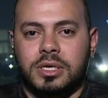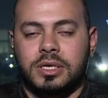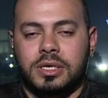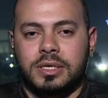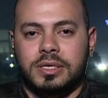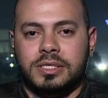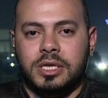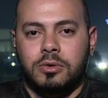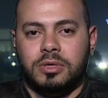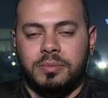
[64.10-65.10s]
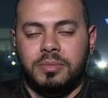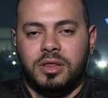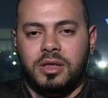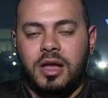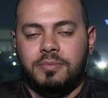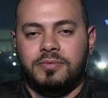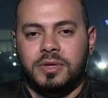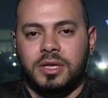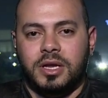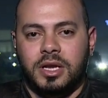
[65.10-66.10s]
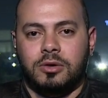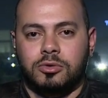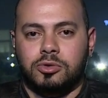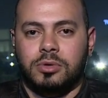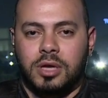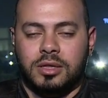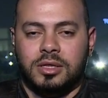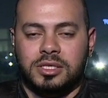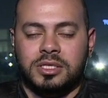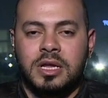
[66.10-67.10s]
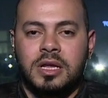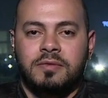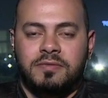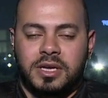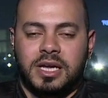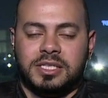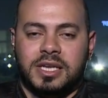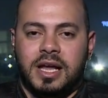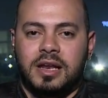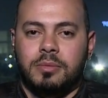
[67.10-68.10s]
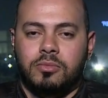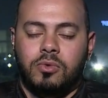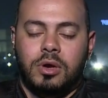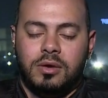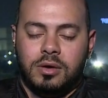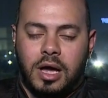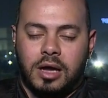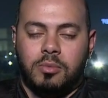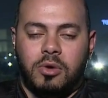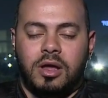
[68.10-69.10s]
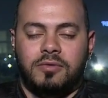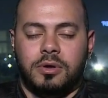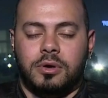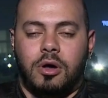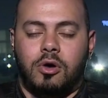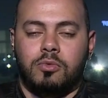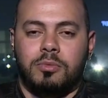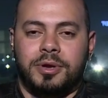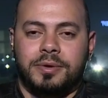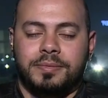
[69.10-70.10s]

آه، سيكتب من ذهب في تاريخ أسود الأطلس في كأس العالم وللعرب والأفارقة عموماً